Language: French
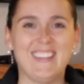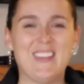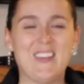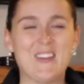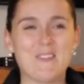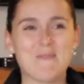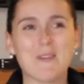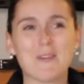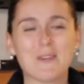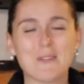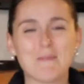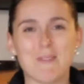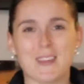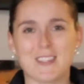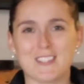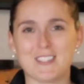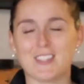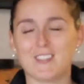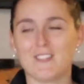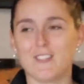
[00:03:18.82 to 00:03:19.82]
il y a beaucoup de
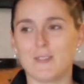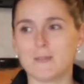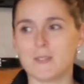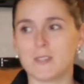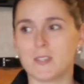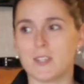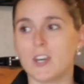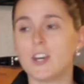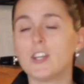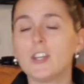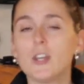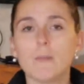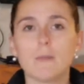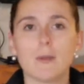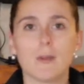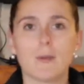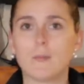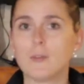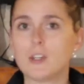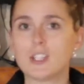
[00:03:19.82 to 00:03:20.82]
personnes qui vont dire Ah non,
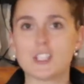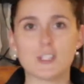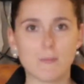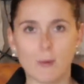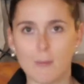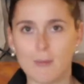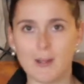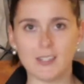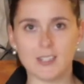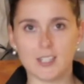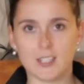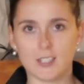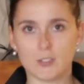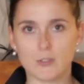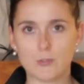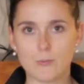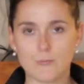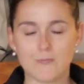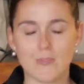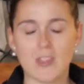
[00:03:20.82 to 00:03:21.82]
mais moi, j'ai pas mal dans le
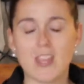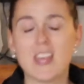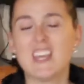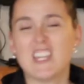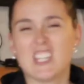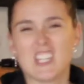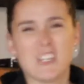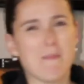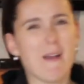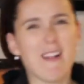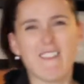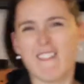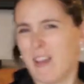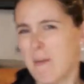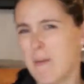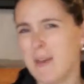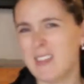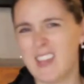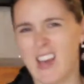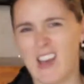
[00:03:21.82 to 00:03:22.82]
dos. J'ai mal
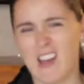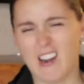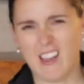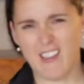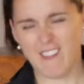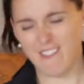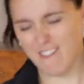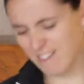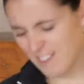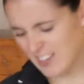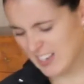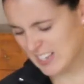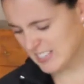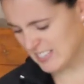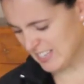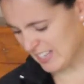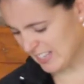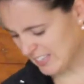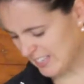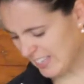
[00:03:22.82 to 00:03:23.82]
vraiment dans la fesse,
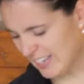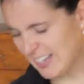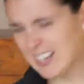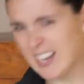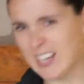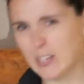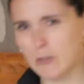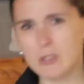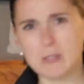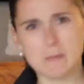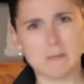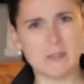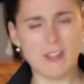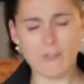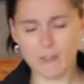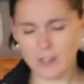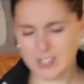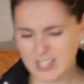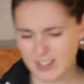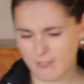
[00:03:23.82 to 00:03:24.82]
derrière la cuisse.
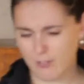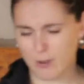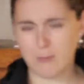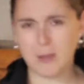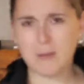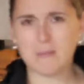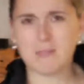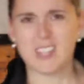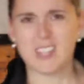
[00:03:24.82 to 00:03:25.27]
Des fois, ça va même